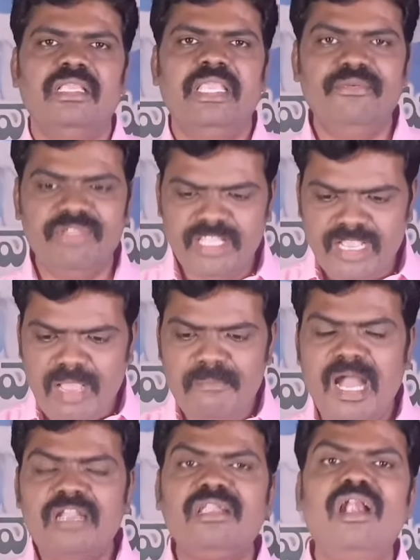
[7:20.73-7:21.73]
ఈ విధంగా
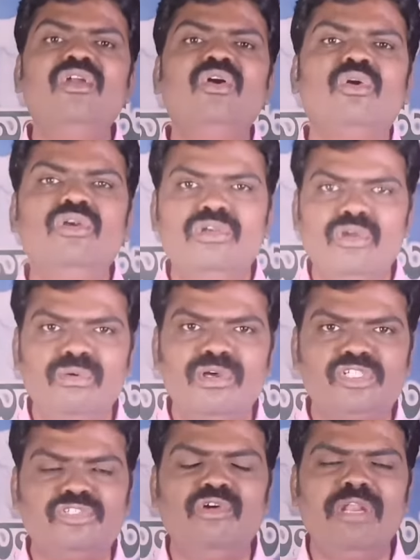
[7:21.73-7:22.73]
మాట్లాడుకుంటూ
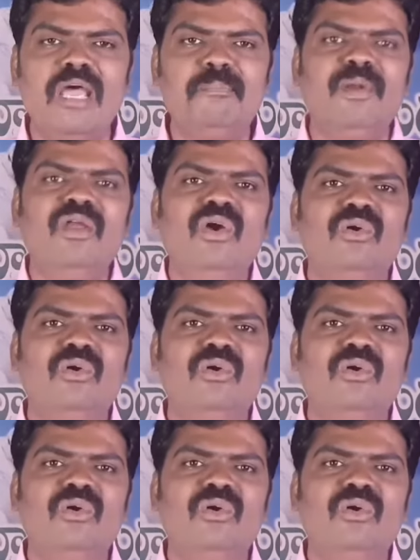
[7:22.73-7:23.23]
వస్తూ ఉన్నప్పుడు